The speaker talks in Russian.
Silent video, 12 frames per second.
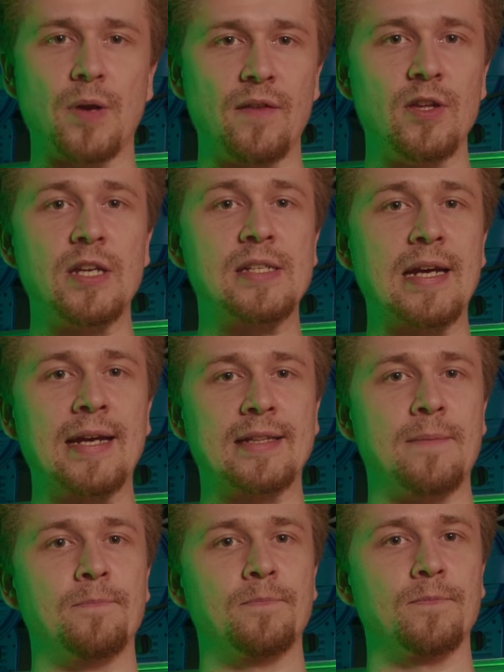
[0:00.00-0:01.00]
проверить
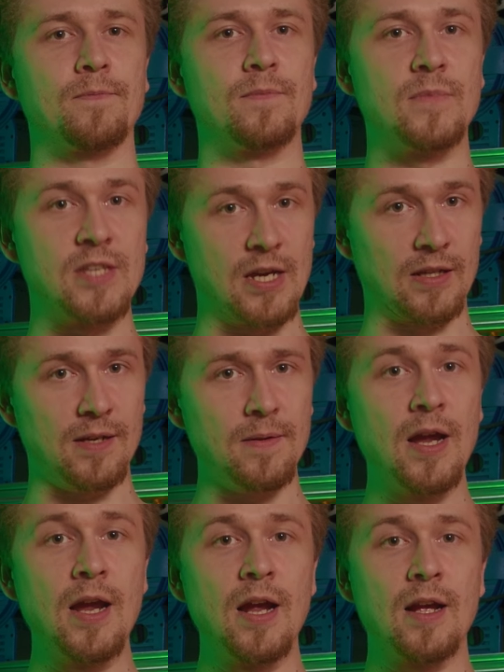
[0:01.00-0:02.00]
это дело,
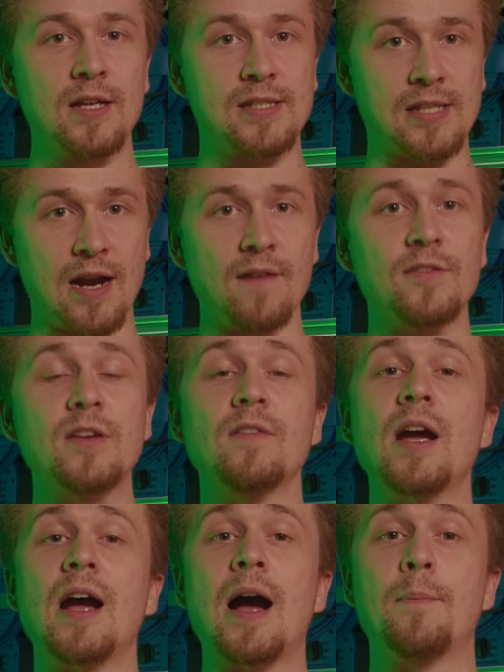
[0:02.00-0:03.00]

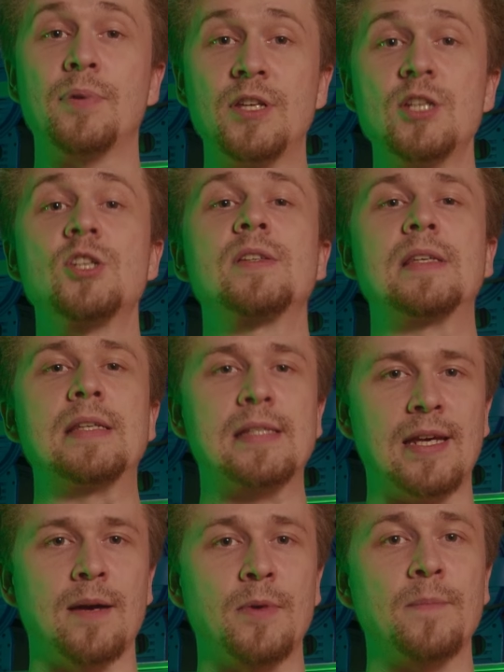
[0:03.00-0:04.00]
сравнивая оптические
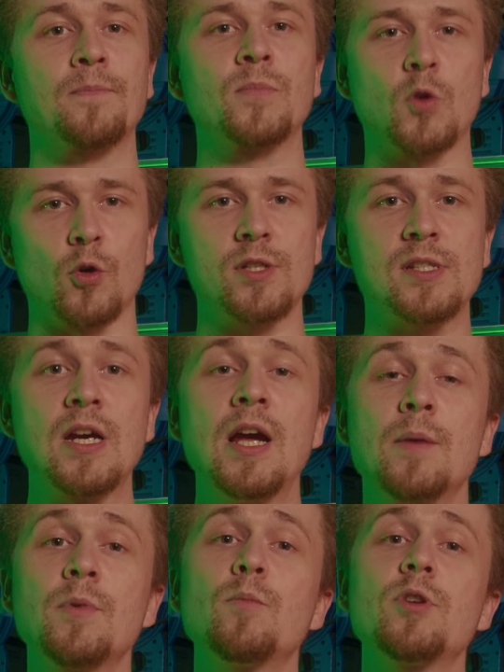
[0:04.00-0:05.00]
схемы. То есть
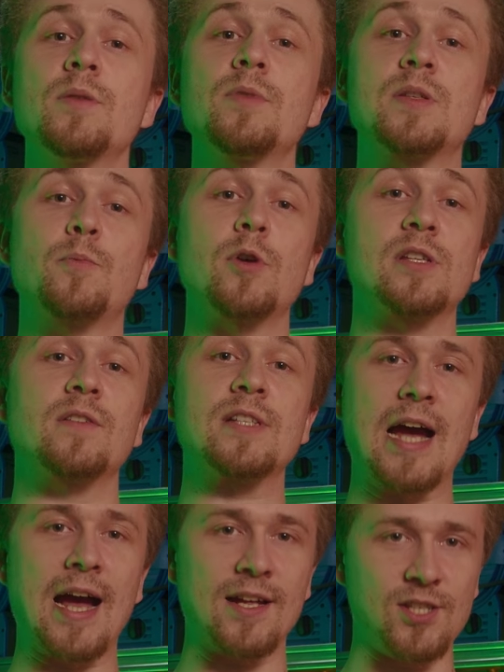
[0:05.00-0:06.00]
мы будем использовать
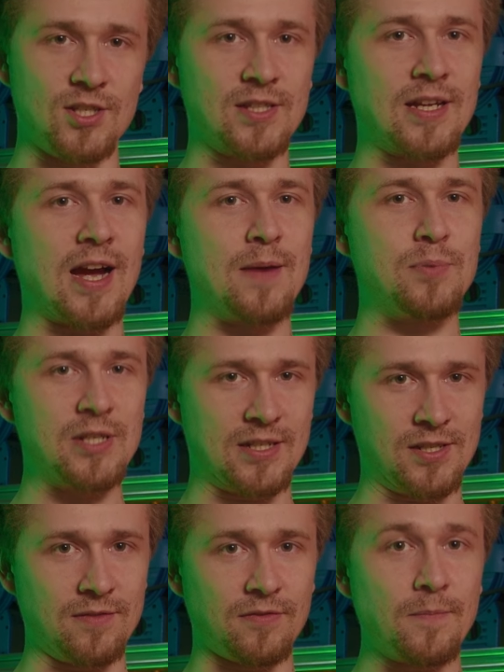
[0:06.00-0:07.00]
один объектив,